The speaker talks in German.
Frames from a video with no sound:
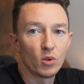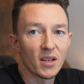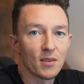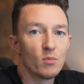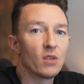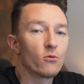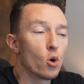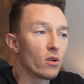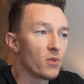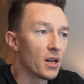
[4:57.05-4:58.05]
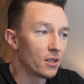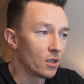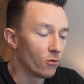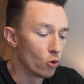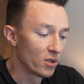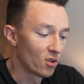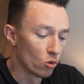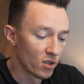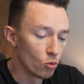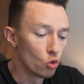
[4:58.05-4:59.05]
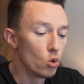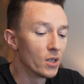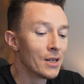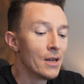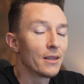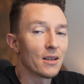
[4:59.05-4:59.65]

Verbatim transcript: und das mit vorgefertigten Funktionsmodulen.